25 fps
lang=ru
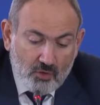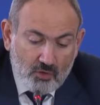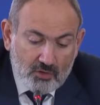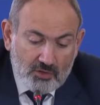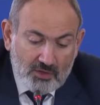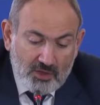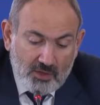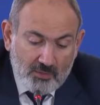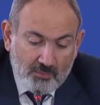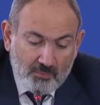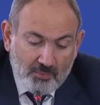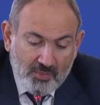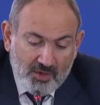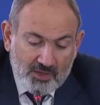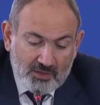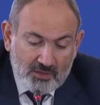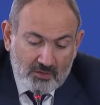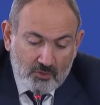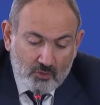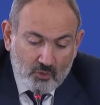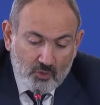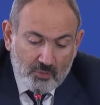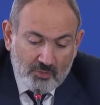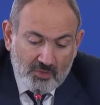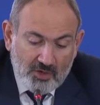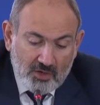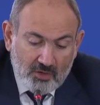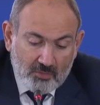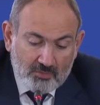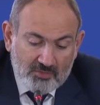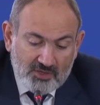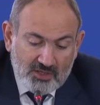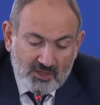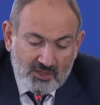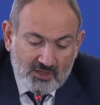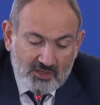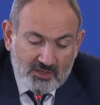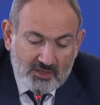года под
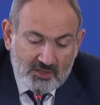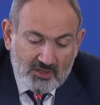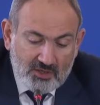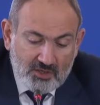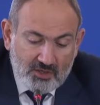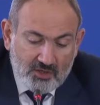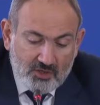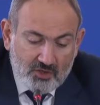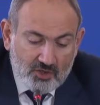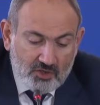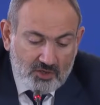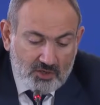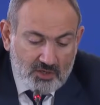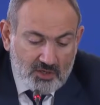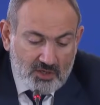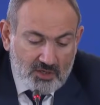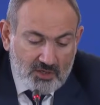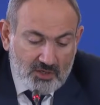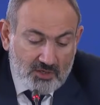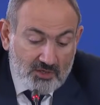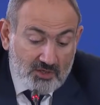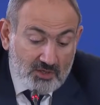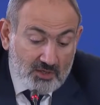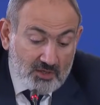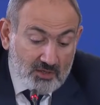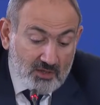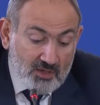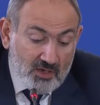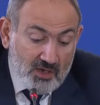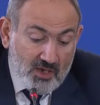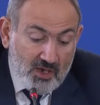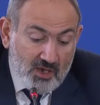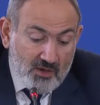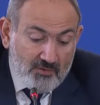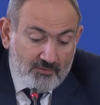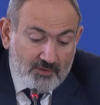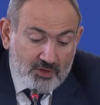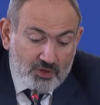номером 3314,
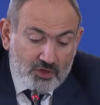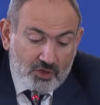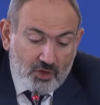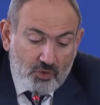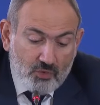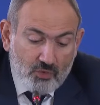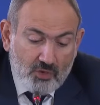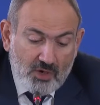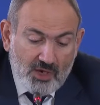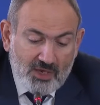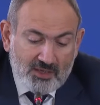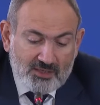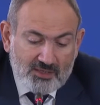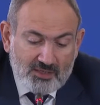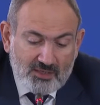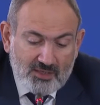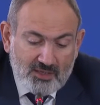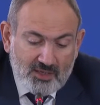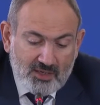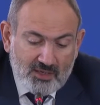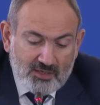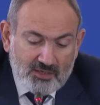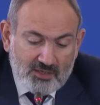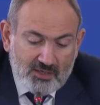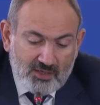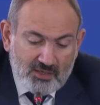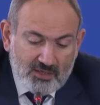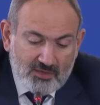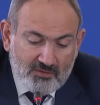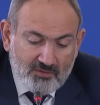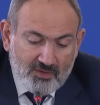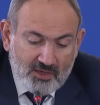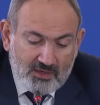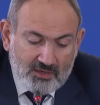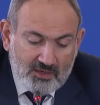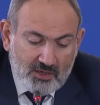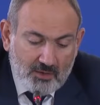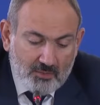вышеуказанные
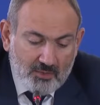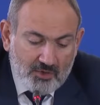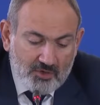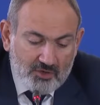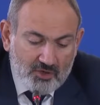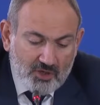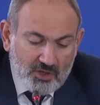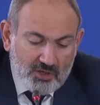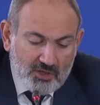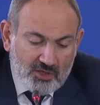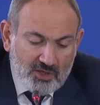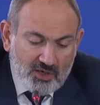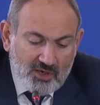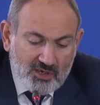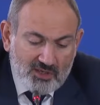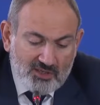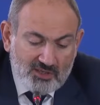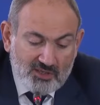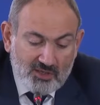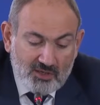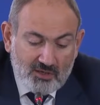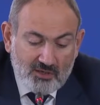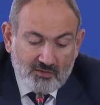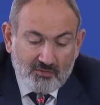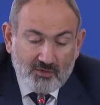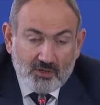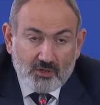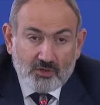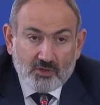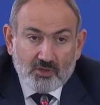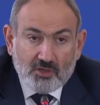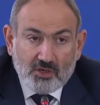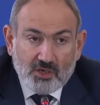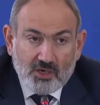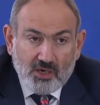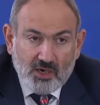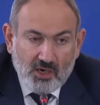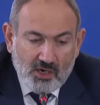действия Азербайджана
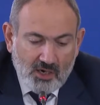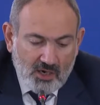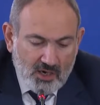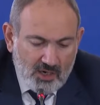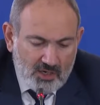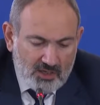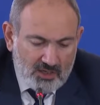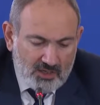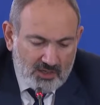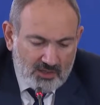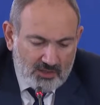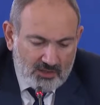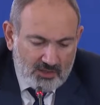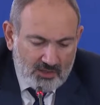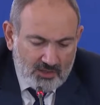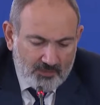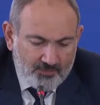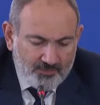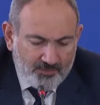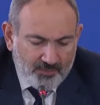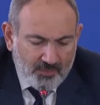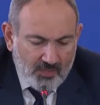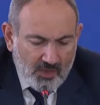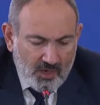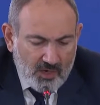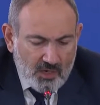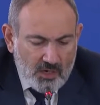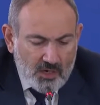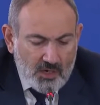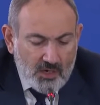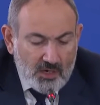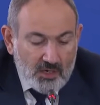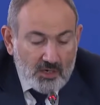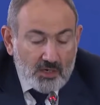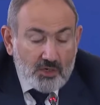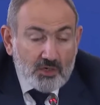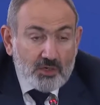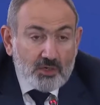расцениваются как агрессия.
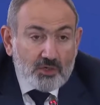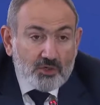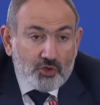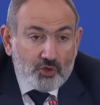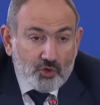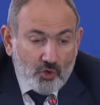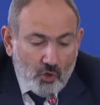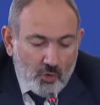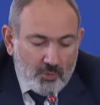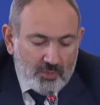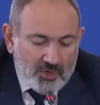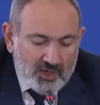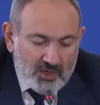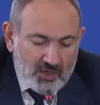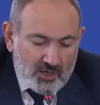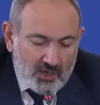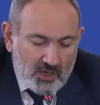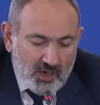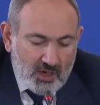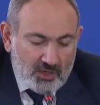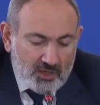Что мы